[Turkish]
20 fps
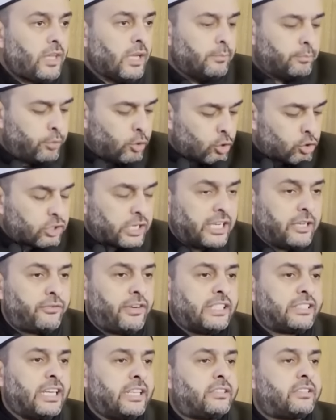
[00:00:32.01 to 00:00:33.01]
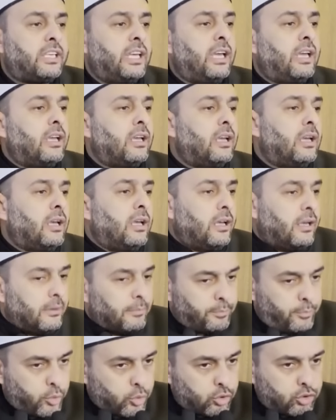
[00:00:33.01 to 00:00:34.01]
Bursa'yı fethetti,
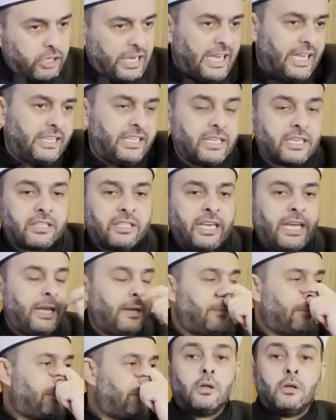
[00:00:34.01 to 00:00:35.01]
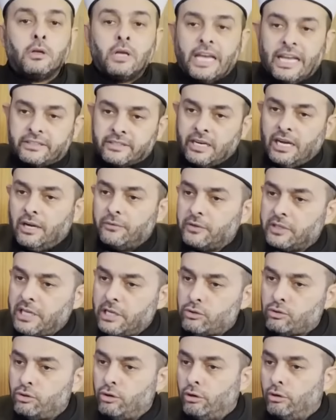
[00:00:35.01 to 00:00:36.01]
Bursa'ya girdi, etrafı
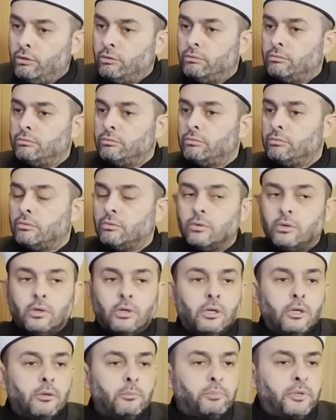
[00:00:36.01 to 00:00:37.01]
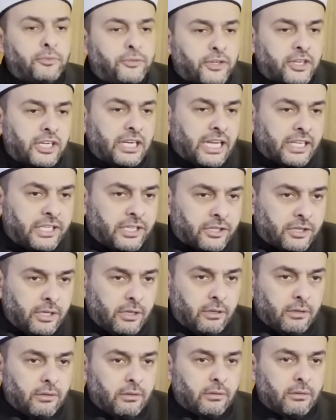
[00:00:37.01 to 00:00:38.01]
geziyor. Bir fırına girdi.
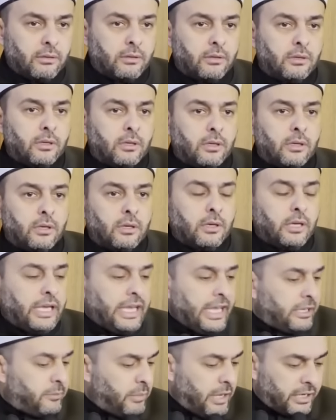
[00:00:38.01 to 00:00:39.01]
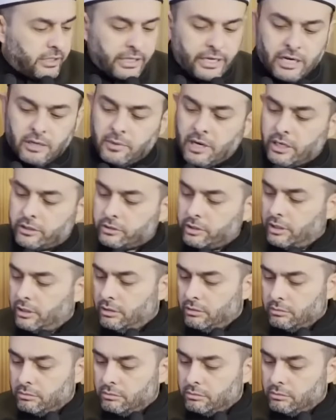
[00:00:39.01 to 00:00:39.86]
Ekmeklere baktı.